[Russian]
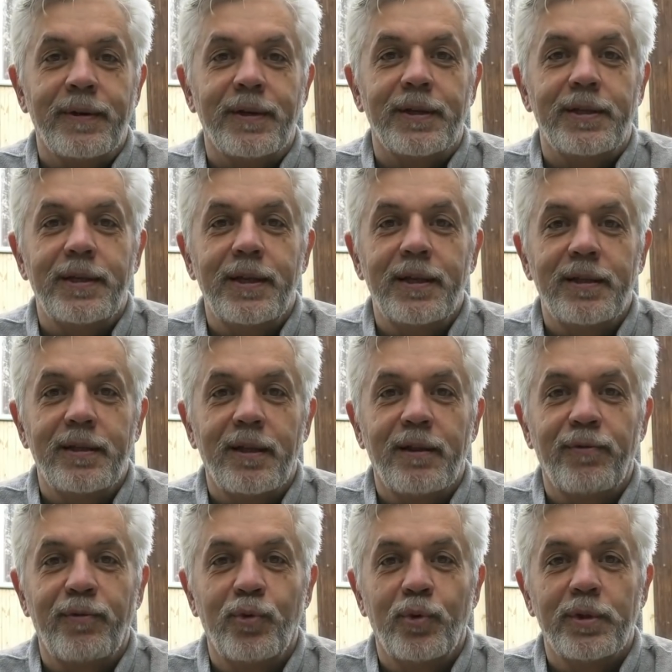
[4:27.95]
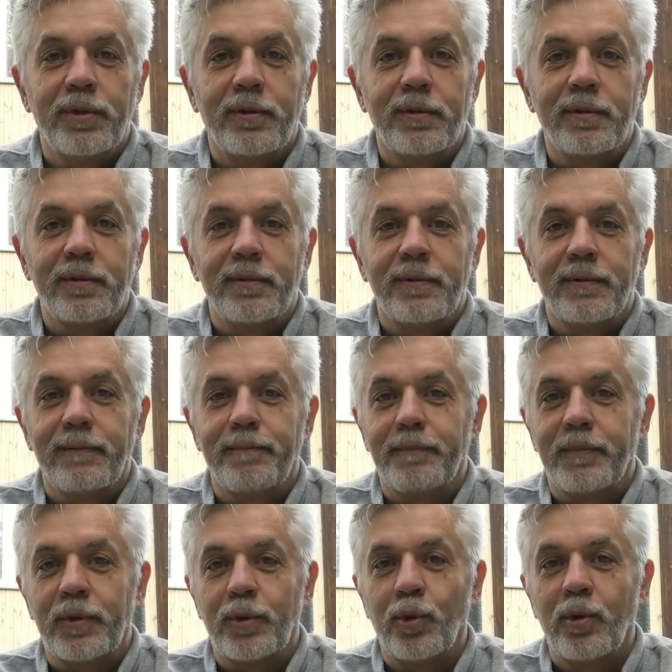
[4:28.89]
Где этот фонд?
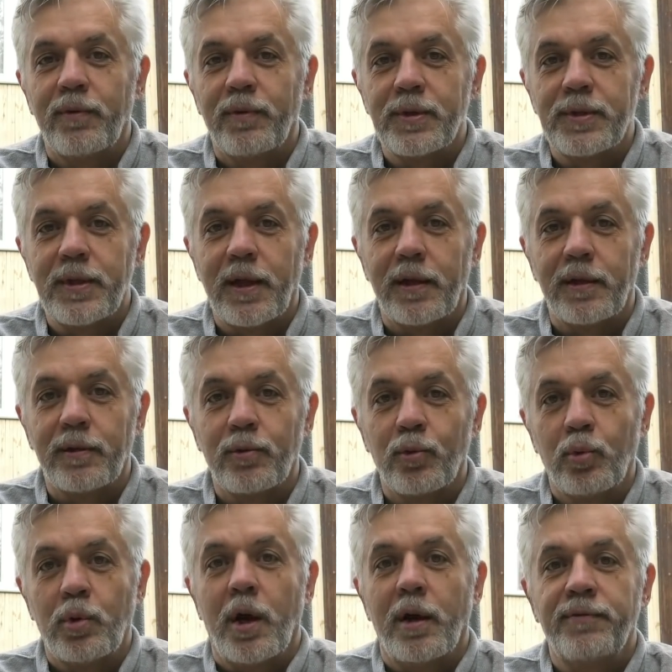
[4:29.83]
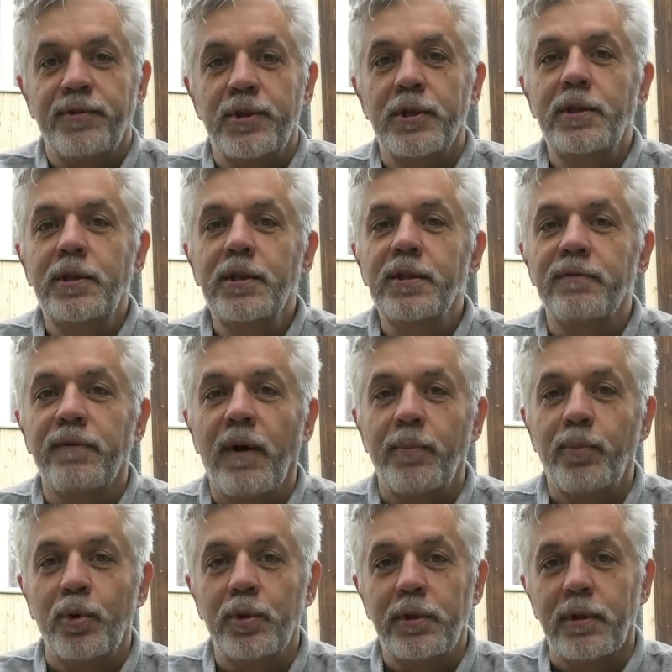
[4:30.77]
кто его знает. Ну как в сети
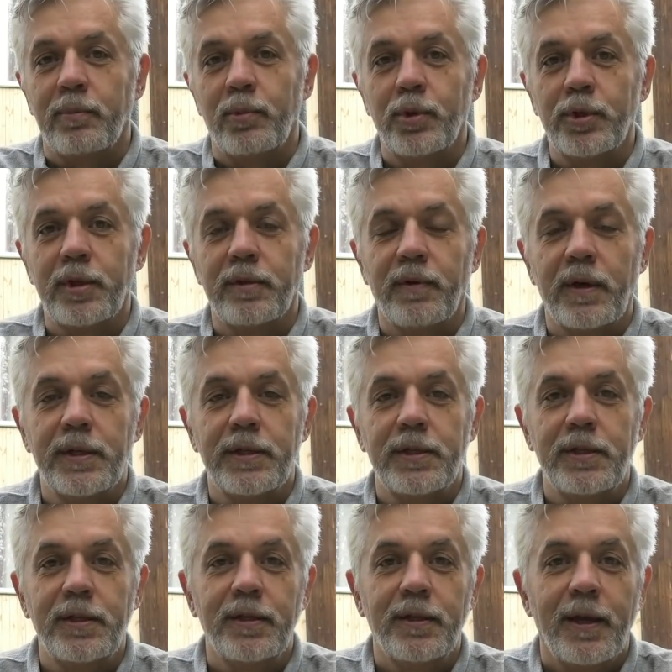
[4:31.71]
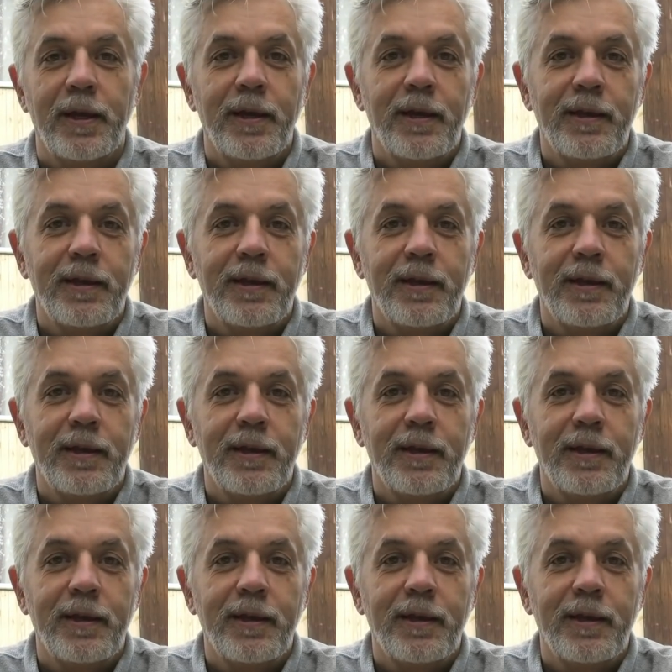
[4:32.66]
свободно можно войти.